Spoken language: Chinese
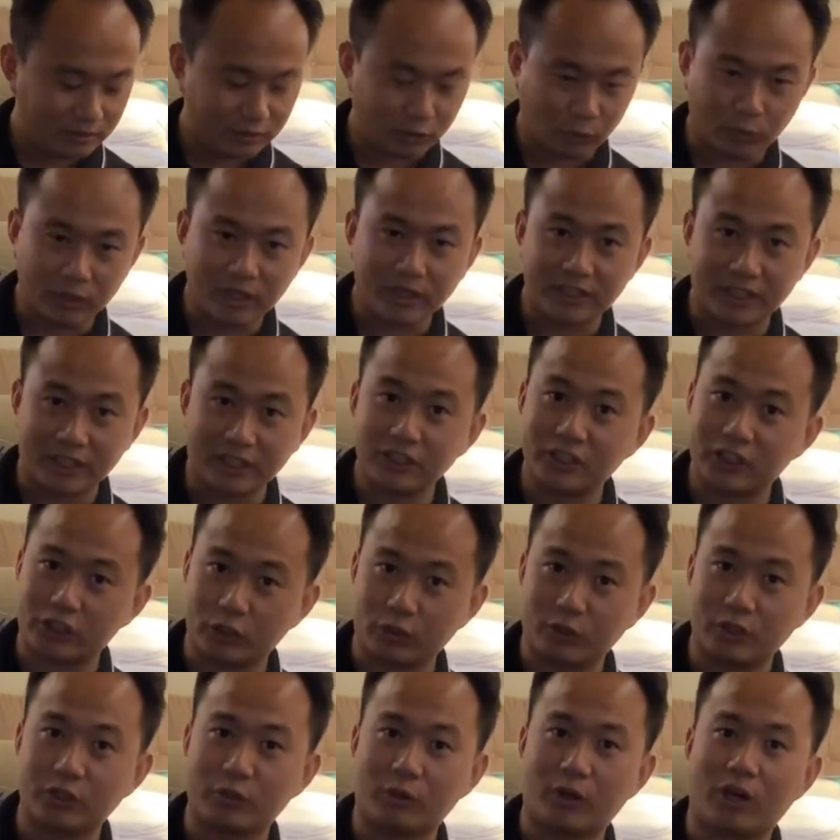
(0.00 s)
同样也是使
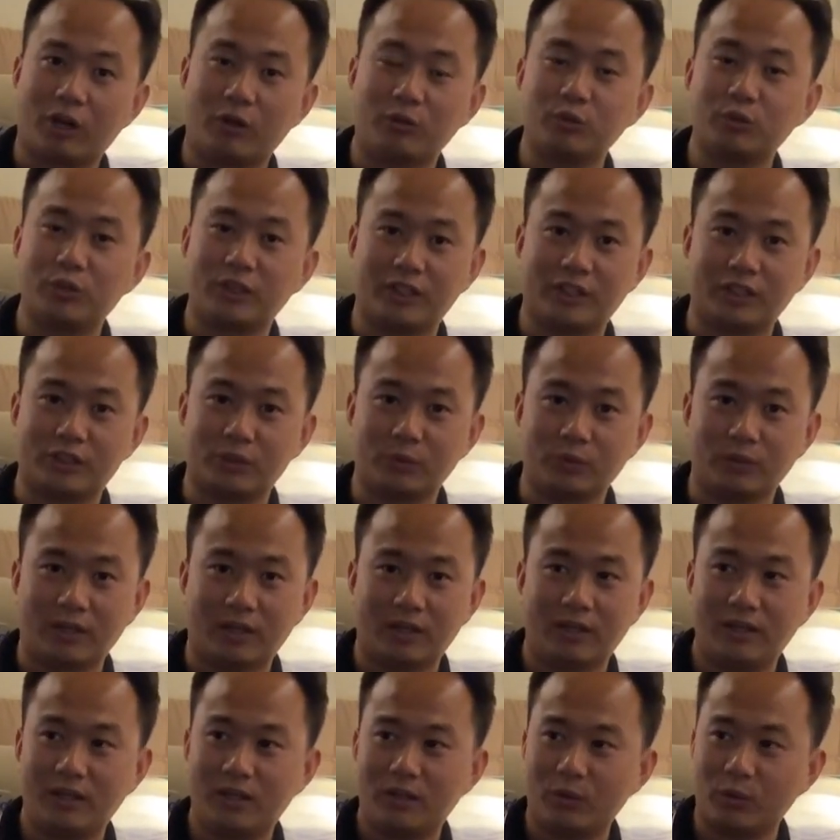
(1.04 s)
用这种航空座椅的时候
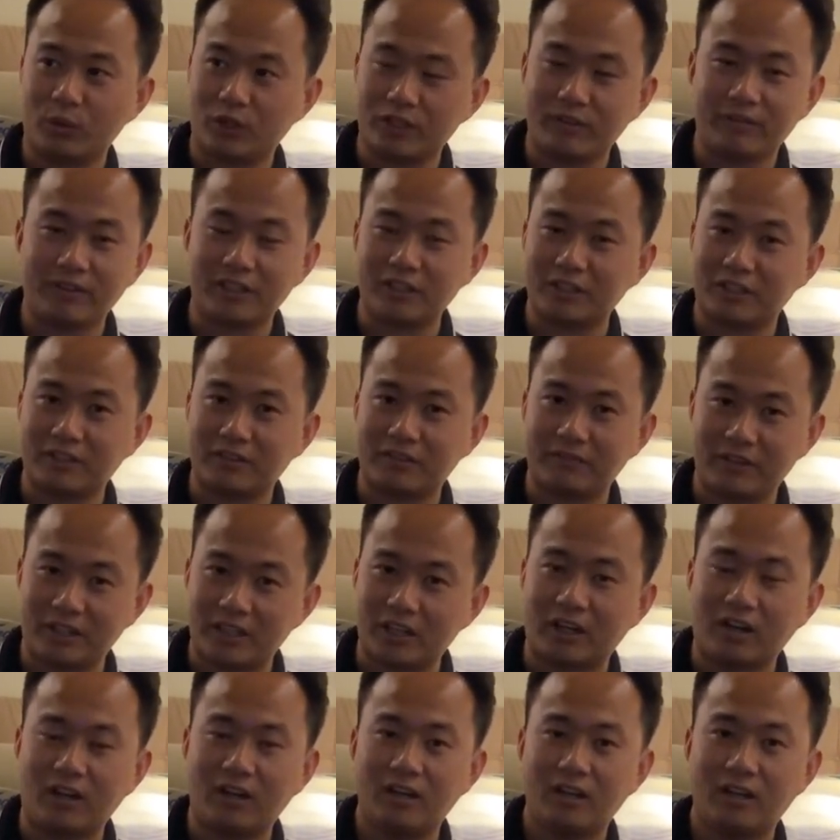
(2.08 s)
呢，我认为这是非
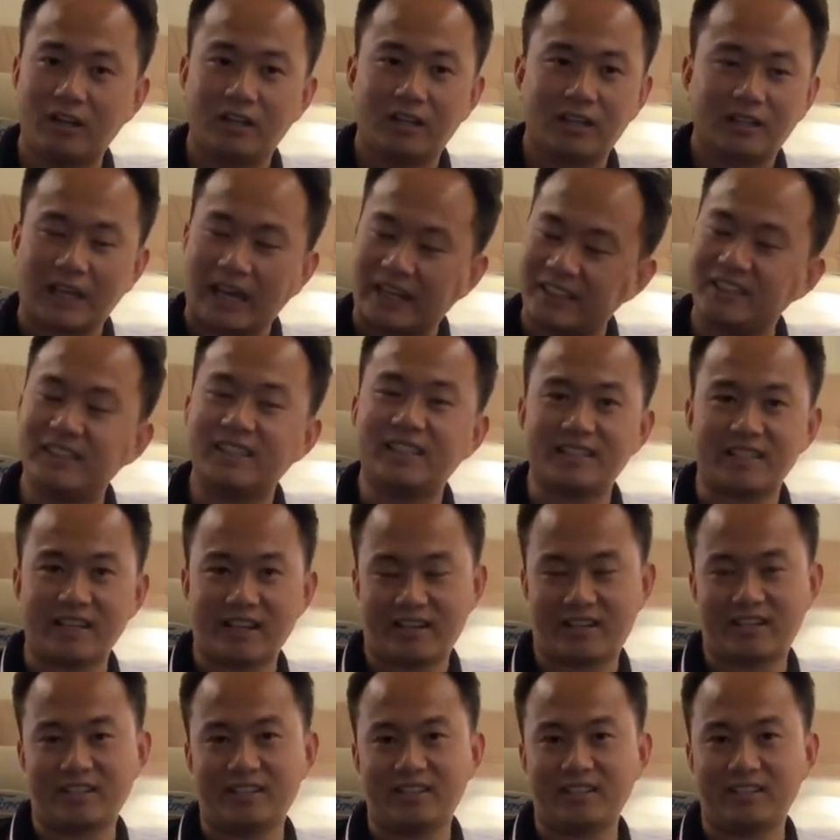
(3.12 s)
常开心的一
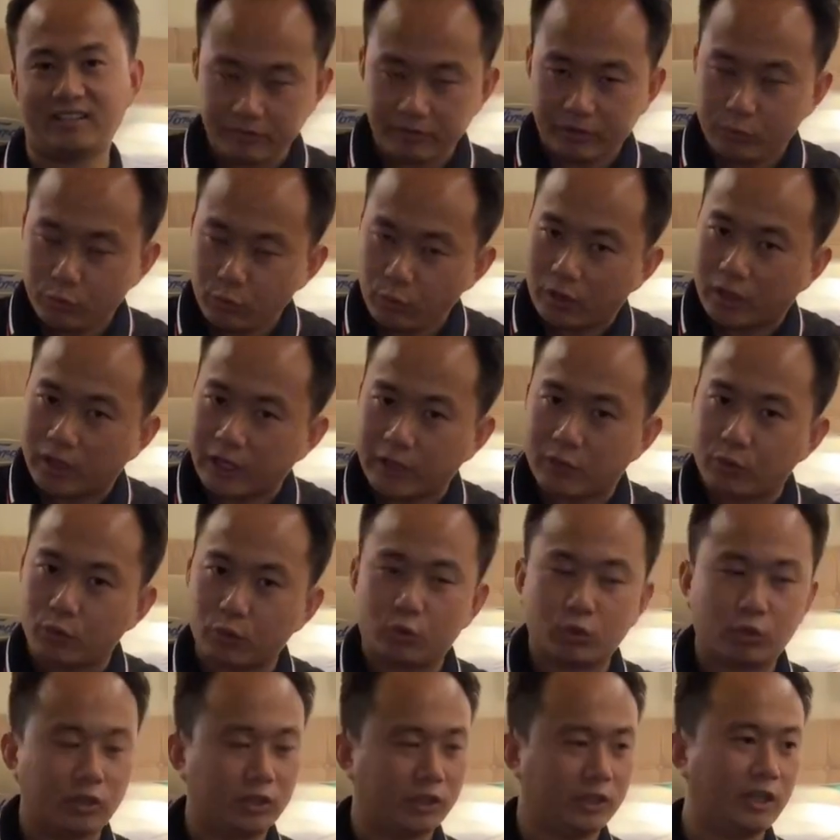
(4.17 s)
件事情，因为越来越
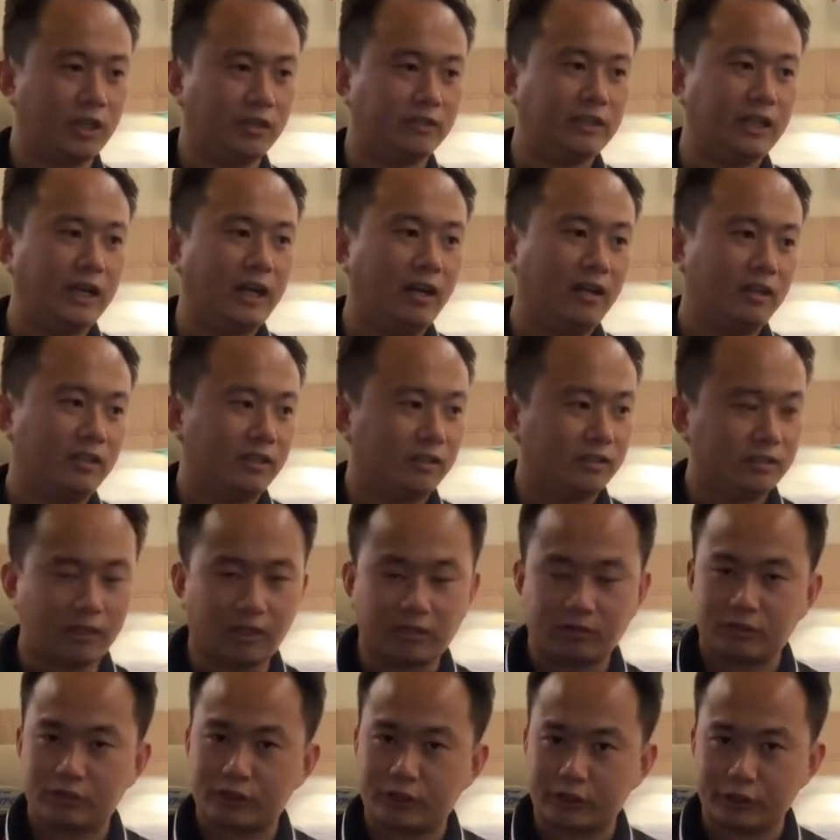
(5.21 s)
多的厂家
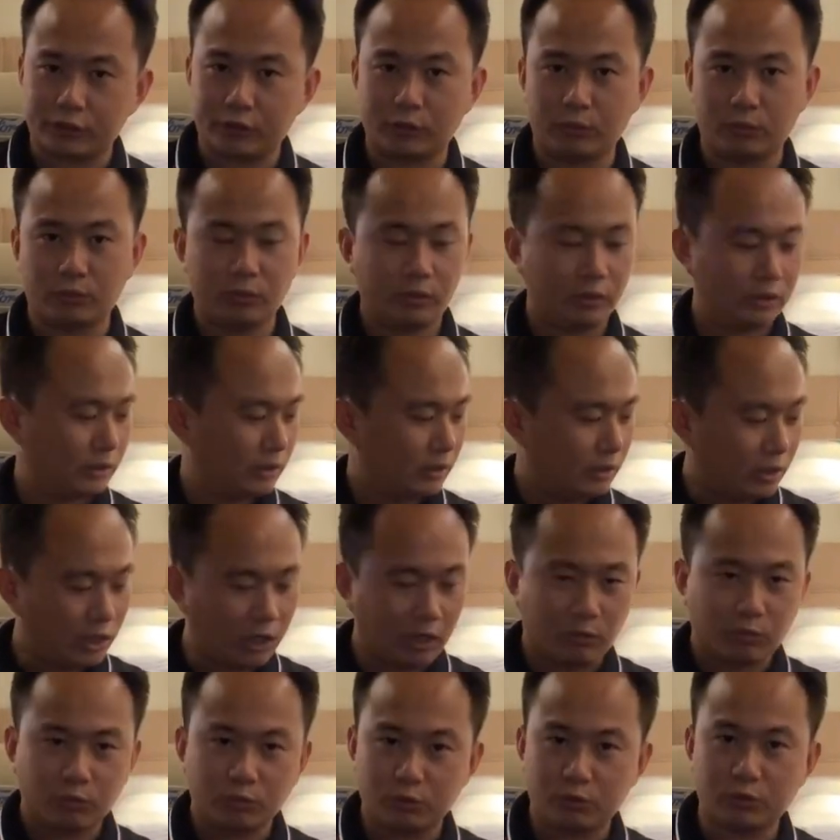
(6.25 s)
当使用
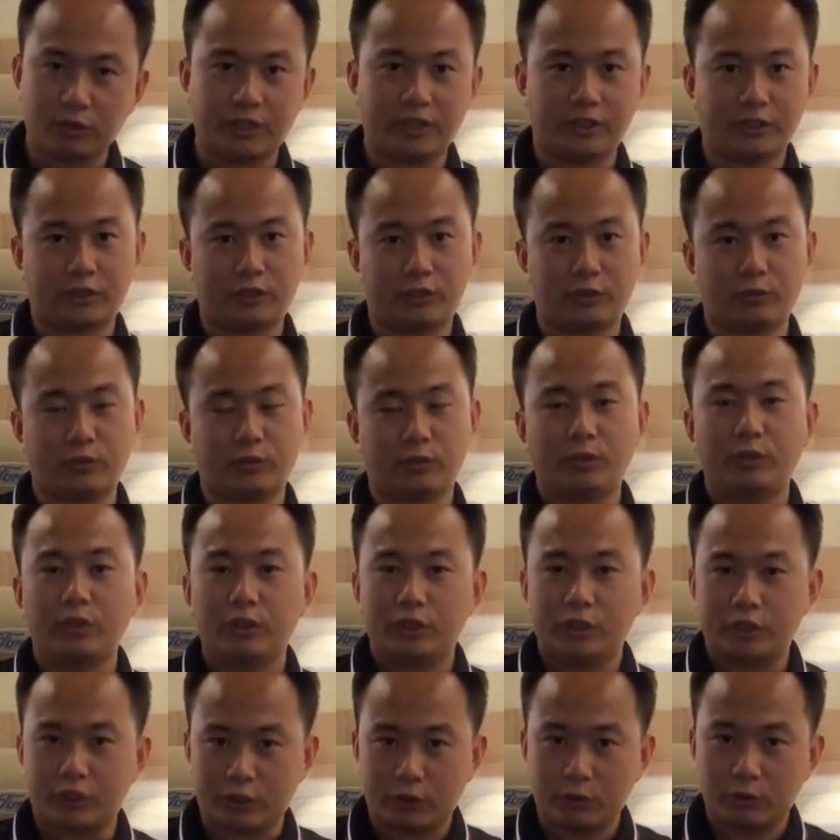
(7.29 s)
航空座椅的时候。
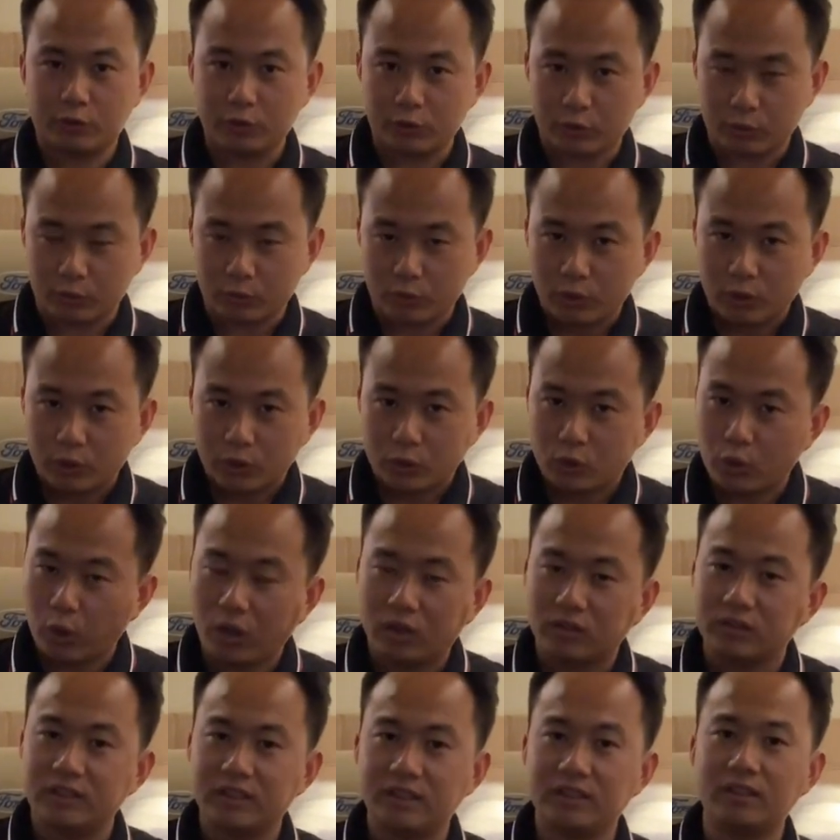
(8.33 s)
使用这种
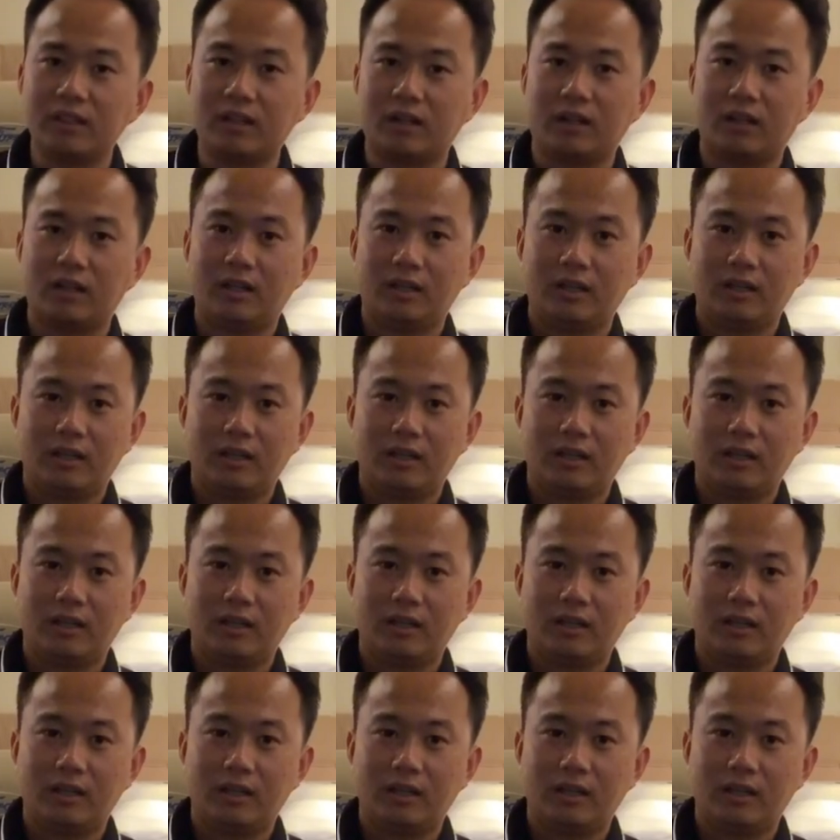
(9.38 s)
创新的、